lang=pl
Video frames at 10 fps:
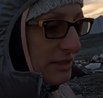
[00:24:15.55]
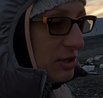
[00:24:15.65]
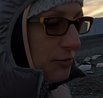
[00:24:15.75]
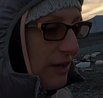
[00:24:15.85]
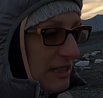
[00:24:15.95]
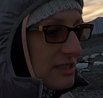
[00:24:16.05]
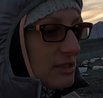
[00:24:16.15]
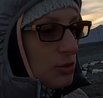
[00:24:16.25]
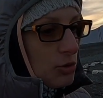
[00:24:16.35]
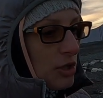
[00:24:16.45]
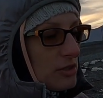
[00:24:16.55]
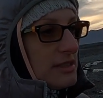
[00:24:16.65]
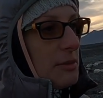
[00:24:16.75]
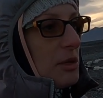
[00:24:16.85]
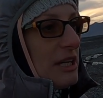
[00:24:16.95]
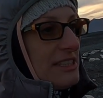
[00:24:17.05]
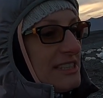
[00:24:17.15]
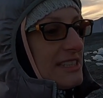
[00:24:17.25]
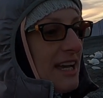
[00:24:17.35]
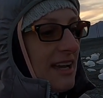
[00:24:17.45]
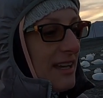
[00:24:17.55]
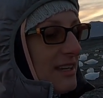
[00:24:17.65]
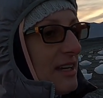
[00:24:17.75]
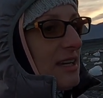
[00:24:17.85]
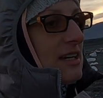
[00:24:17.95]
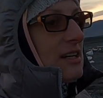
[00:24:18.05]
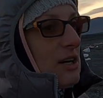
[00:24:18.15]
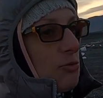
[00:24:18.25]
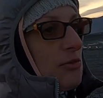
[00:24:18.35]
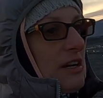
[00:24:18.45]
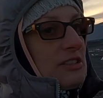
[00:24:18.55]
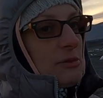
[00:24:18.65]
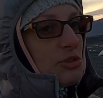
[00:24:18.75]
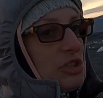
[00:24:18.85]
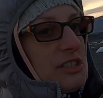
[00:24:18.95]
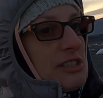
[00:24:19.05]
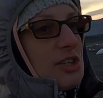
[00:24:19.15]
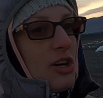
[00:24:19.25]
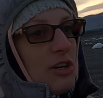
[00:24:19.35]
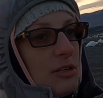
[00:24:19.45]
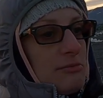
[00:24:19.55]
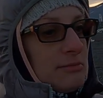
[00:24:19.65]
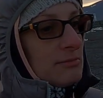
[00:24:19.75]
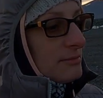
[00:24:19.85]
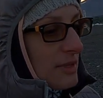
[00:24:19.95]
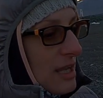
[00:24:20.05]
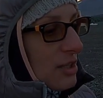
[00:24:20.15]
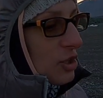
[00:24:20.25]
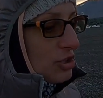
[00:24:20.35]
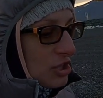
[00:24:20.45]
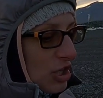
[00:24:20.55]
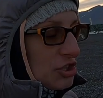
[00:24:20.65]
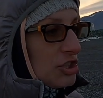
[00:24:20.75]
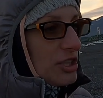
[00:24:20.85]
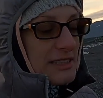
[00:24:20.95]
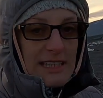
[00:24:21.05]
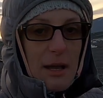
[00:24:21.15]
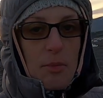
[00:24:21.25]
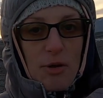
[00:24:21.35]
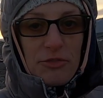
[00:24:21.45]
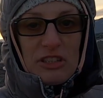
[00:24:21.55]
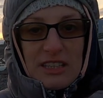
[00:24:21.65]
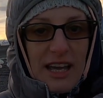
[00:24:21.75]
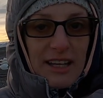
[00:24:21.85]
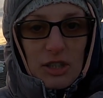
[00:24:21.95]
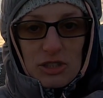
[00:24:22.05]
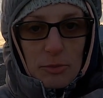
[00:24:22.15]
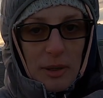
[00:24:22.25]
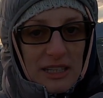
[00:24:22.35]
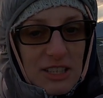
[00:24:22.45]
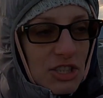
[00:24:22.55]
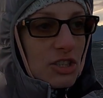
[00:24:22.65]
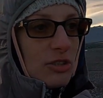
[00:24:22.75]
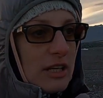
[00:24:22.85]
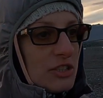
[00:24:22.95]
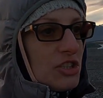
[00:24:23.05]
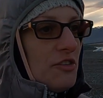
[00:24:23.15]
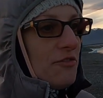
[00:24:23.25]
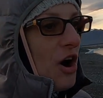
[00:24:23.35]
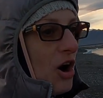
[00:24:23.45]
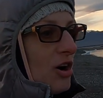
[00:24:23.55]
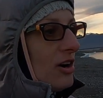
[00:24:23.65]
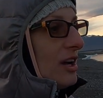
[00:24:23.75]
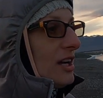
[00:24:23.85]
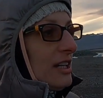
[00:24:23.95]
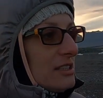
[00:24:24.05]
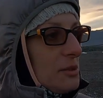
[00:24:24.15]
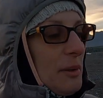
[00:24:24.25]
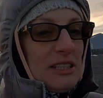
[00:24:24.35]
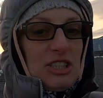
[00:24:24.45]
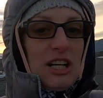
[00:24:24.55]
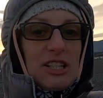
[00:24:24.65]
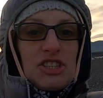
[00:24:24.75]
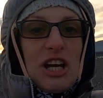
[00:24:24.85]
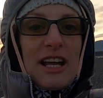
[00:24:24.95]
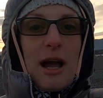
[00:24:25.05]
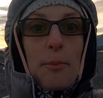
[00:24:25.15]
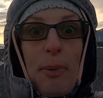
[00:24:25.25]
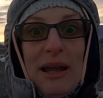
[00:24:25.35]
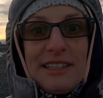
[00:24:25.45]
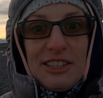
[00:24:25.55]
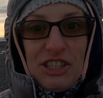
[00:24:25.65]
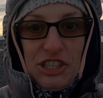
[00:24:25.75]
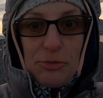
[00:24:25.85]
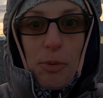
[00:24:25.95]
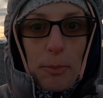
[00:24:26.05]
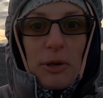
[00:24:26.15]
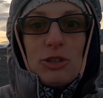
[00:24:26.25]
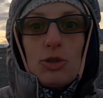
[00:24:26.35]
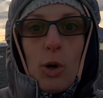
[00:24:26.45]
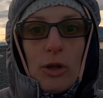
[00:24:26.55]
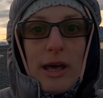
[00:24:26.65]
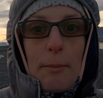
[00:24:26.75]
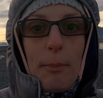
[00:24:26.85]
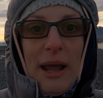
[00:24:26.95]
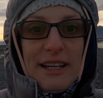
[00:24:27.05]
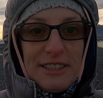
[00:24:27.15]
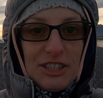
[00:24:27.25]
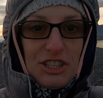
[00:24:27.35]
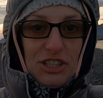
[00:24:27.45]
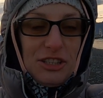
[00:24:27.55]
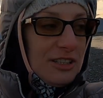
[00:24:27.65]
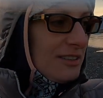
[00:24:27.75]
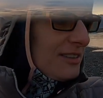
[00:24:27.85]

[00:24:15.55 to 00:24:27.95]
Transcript: jest to fascynujące miejsce. Uważam, że jest to no coś niesamowitego zobaczyć to na żywo. Zobaczcie jak rzeka pędzi, po prostu ona pędzi.